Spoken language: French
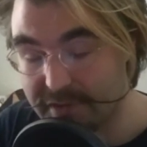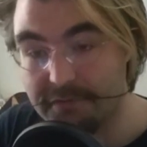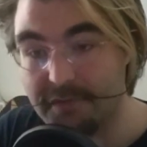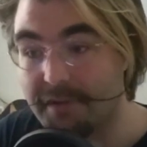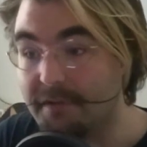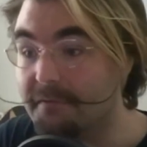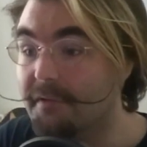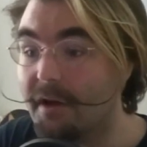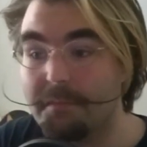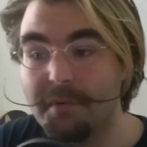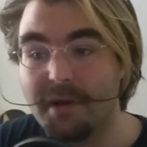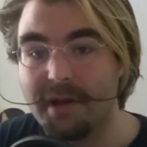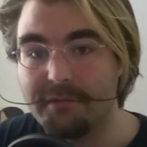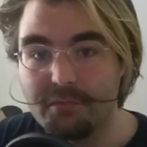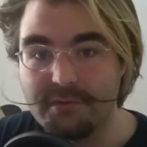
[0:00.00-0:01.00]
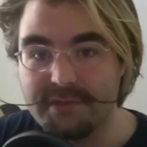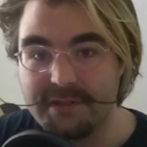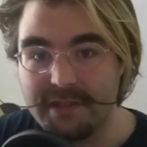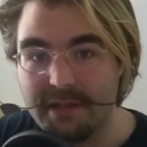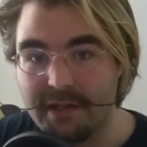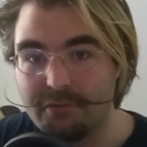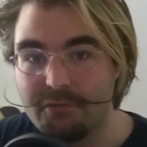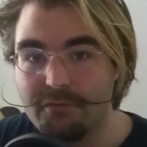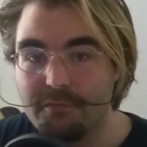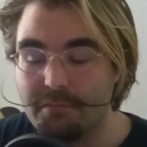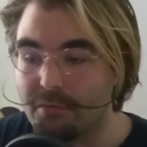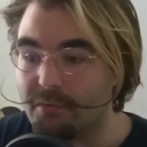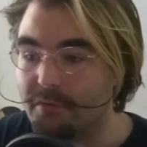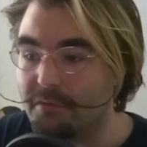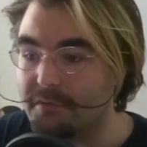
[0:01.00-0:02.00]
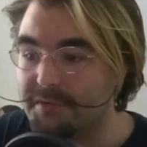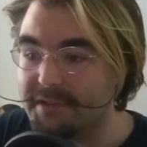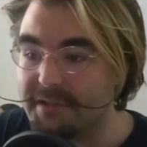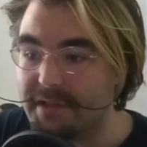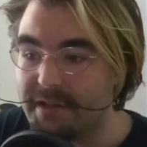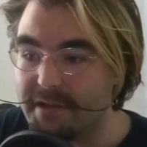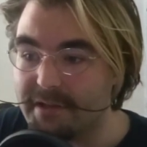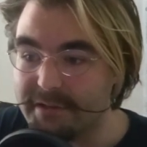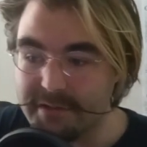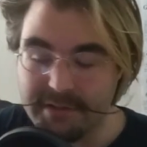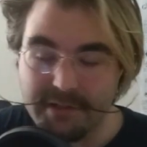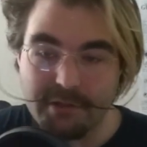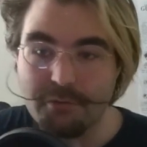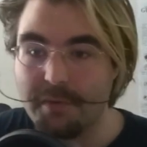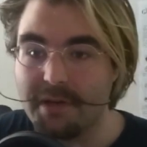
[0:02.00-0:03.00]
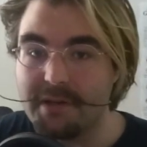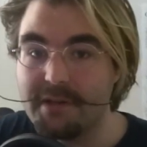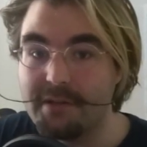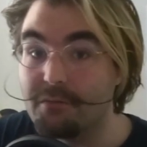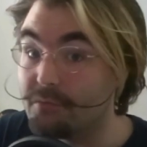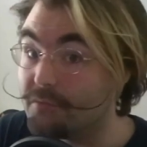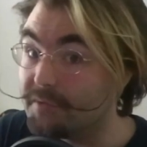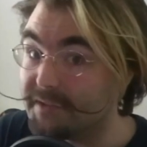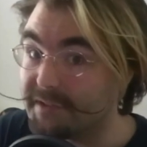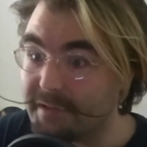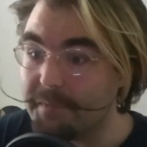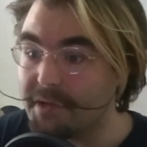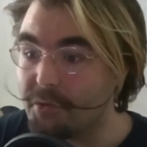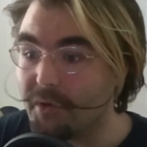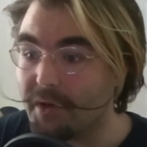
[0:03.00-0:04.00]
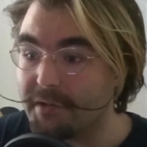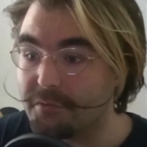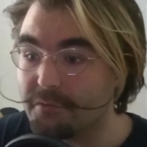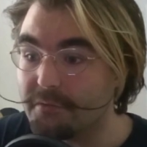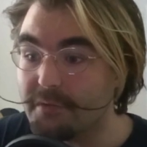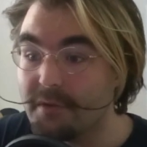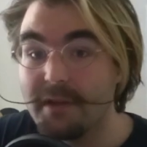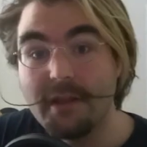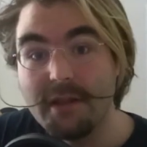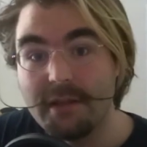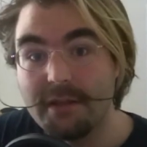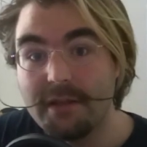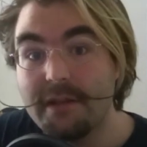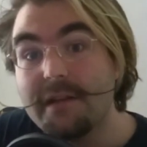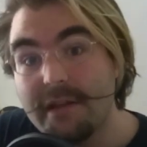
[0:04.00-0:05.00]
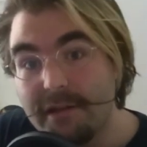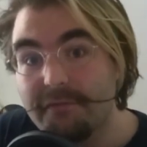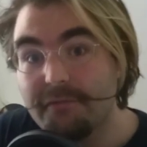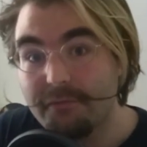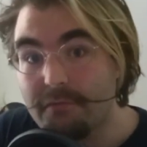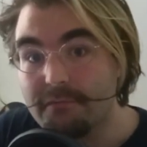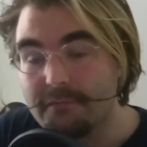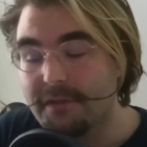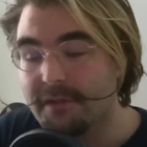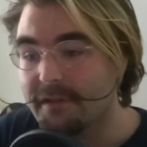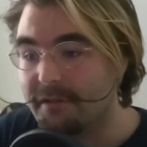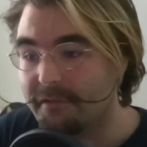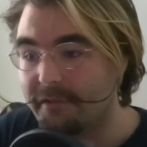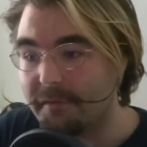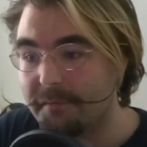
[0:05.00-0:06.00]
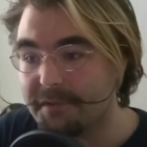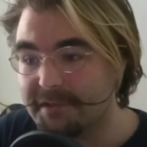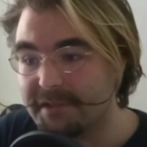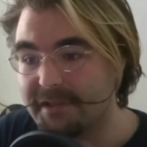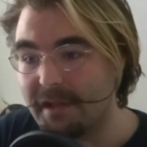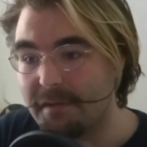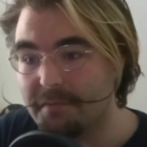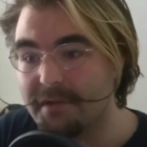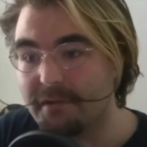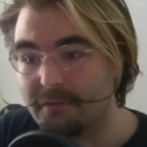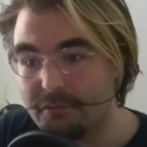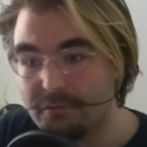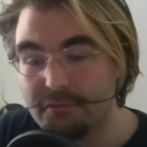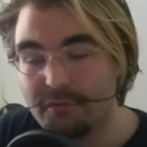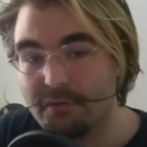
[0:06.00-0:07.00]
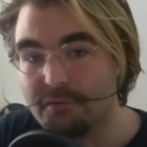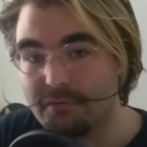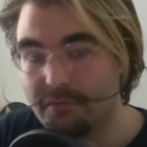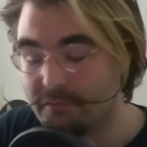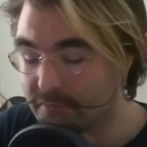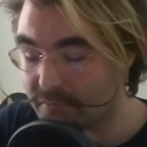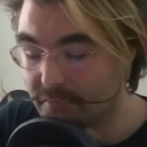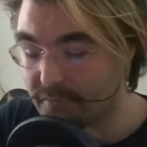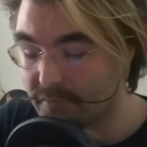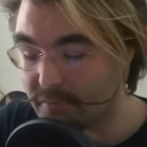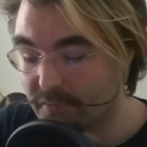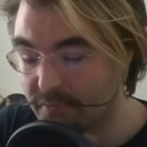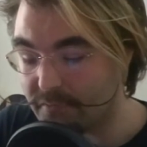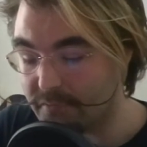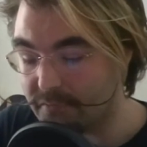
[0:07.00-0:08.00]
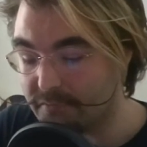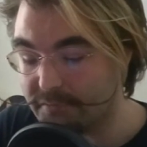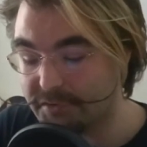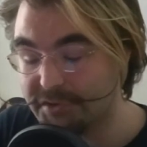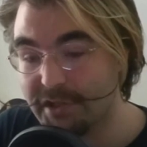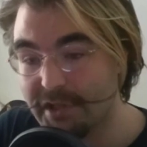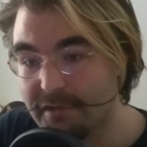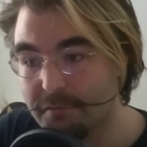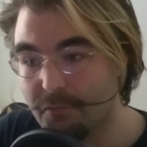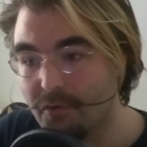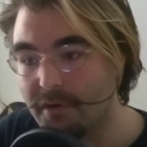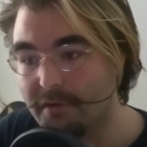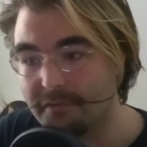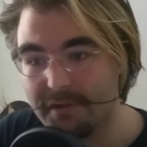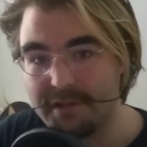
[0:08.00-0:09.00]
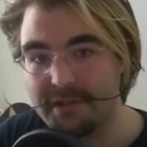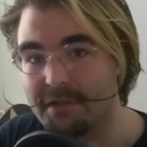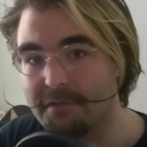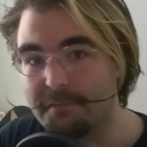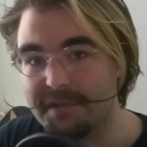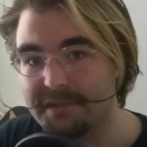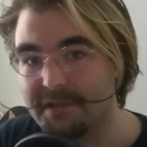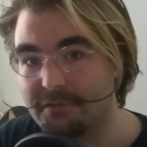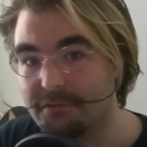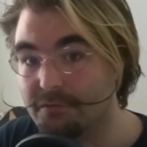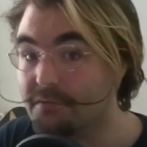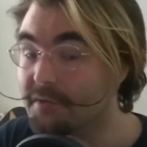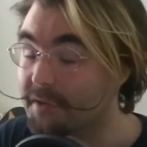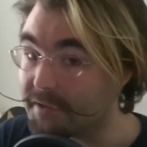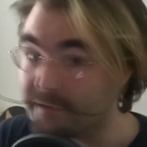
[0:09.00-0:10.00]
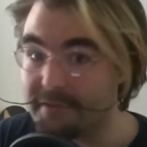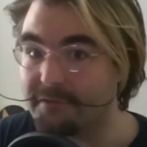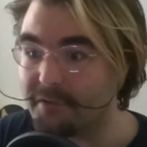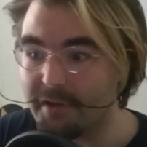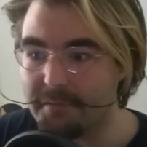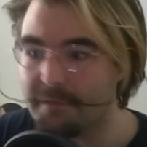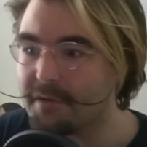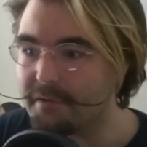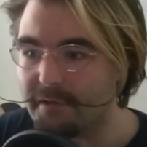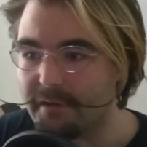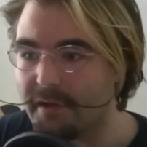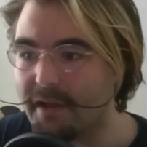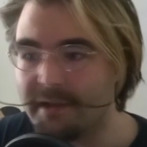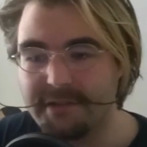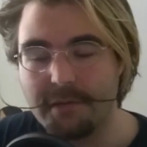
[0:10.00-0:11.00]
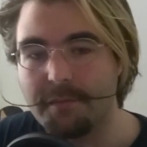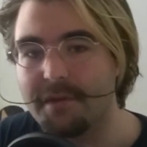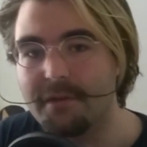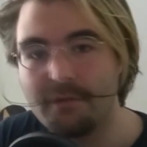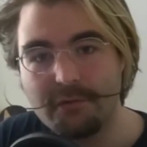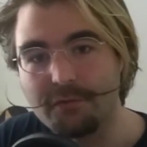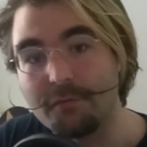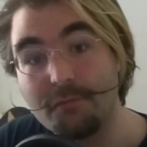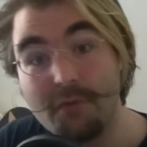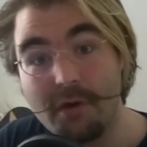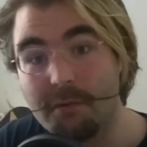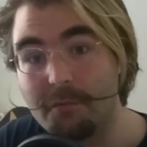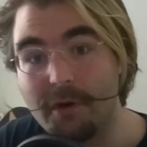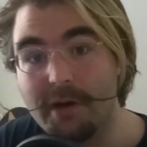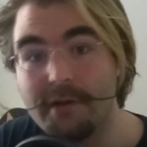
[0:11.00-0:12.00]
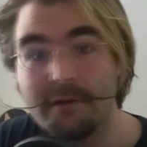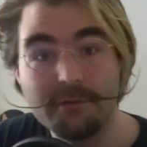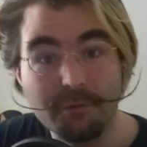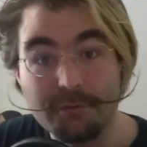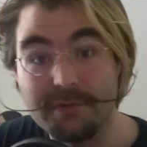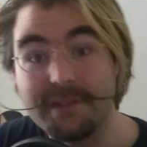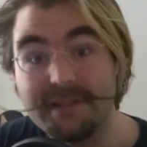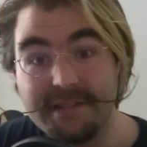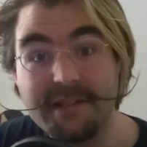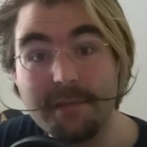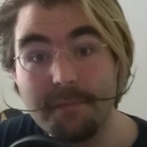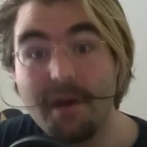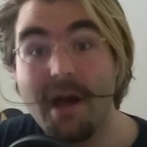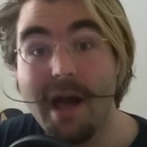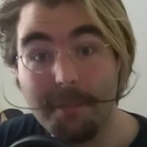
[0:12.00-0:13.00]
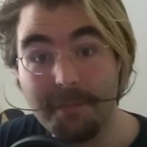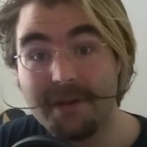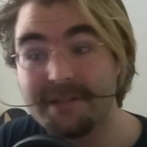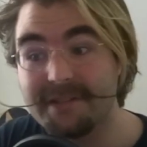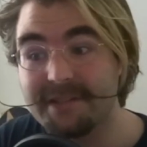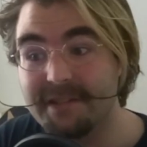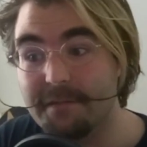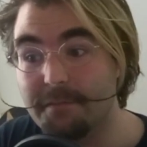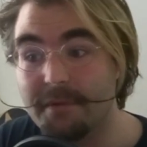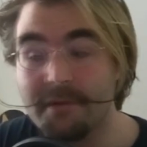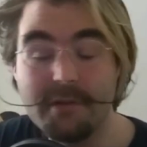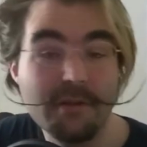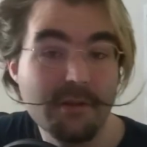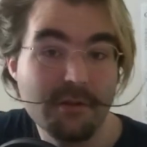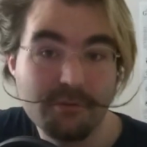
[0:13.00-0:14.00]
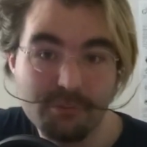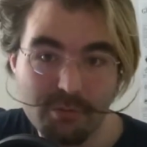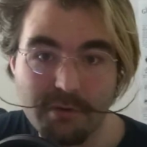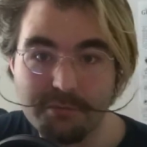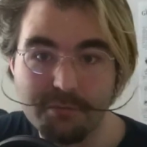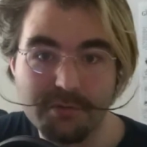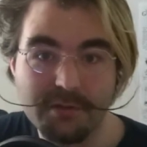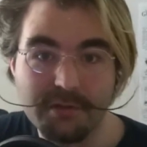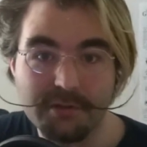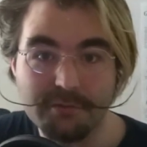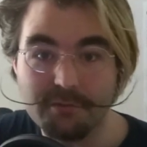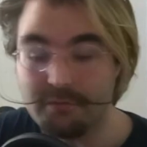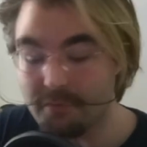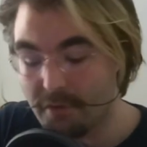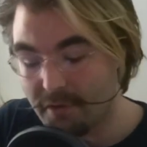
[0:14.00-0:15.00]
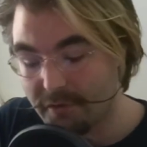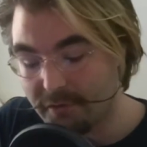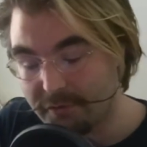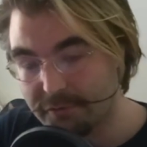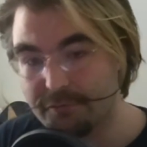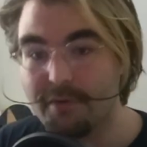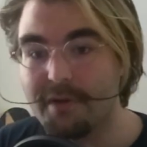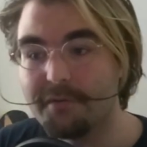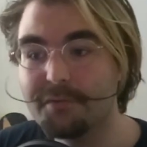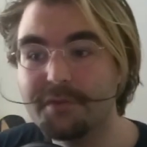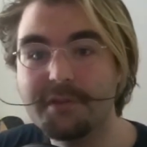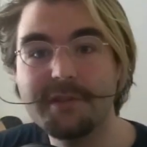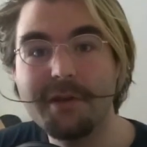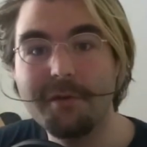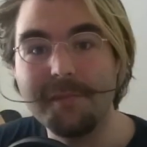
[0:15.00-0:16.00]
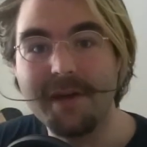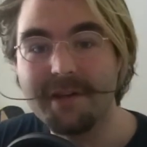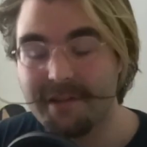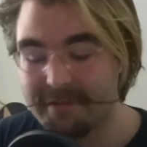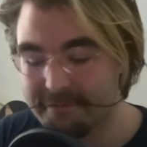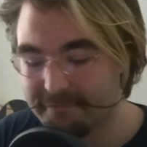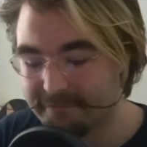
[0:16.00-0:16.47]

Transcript: Enfin, emparez-vous de ces canaux pour euh, signaler des anomalies ou des améliorations. Ils les font. Vraiment, c'est une appli en construction. Donc, euh, chaque mois, en fait, il y a une mise à jour et vraiment, elle s'améliore de mois en mois. Donc, n'hésitez pas à participer, soit en faisant un don, soit en faisant des remarques.